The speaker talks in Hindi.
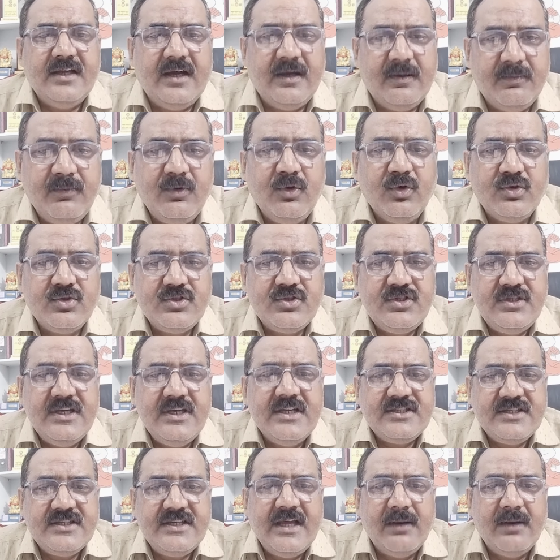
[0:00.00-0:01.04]
हम लोग जी
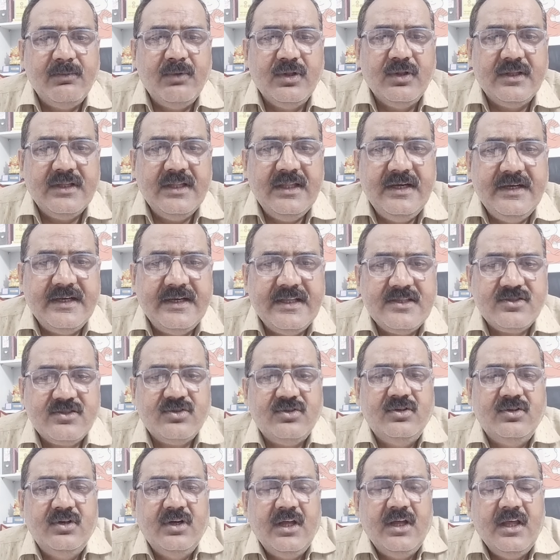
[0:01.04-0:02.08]
बोलते हैं रिटर्न्स
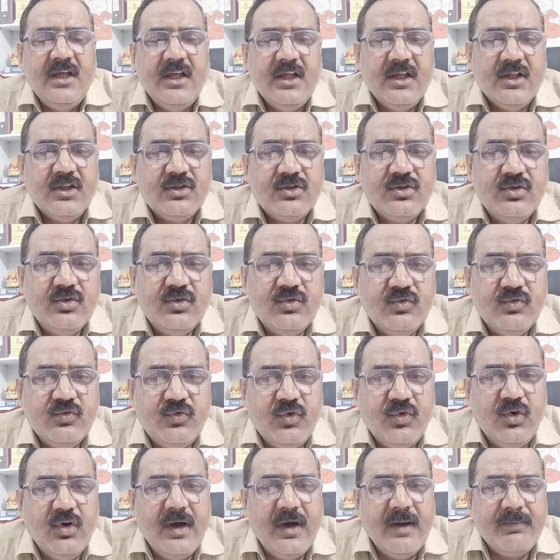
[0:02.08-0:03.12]
को तो
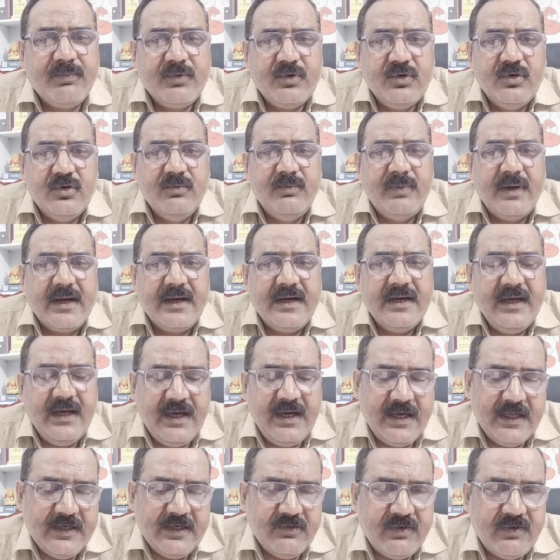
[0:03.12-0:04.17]
वो आपको भरना
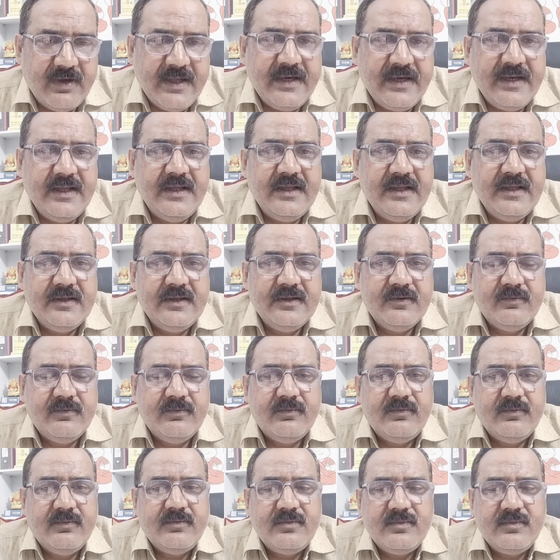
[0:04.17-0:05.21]
अनिवार्य है
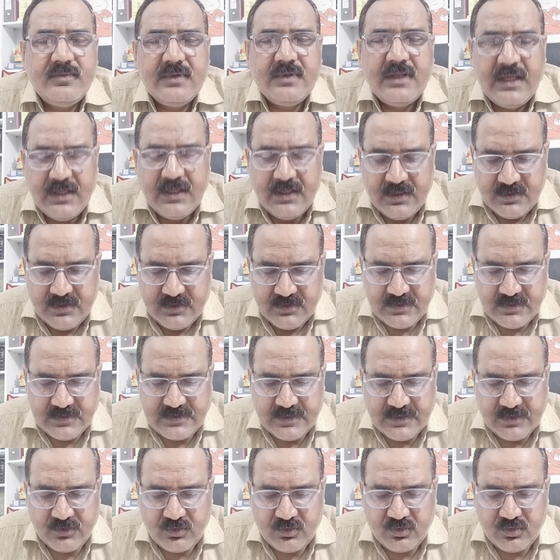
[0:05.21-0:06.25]

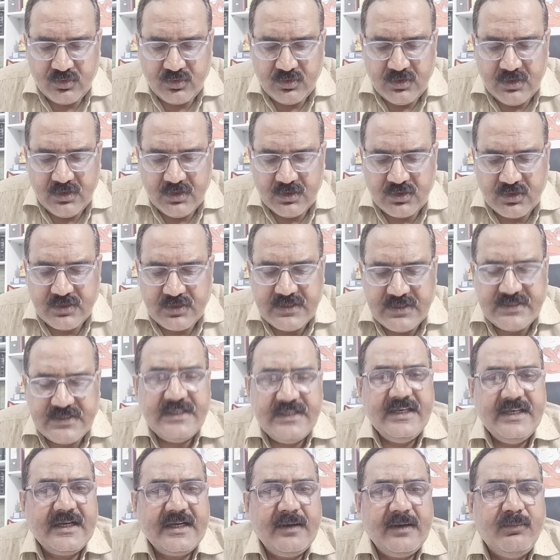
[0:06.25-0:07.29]
जैसे
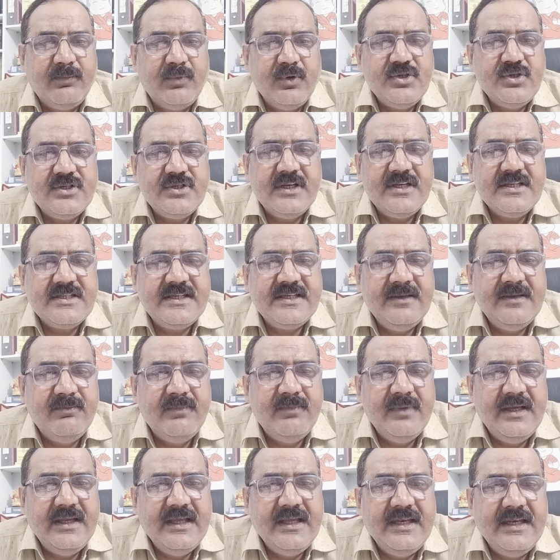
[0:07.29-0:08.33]
किसी ने कंपोजिशन स्कीम
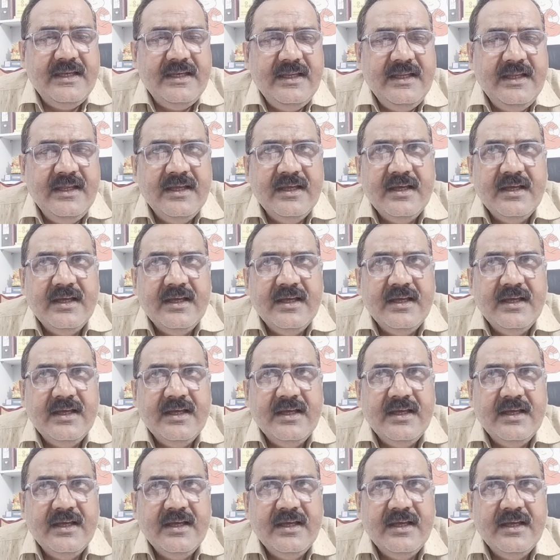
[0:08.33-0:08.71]
में यानी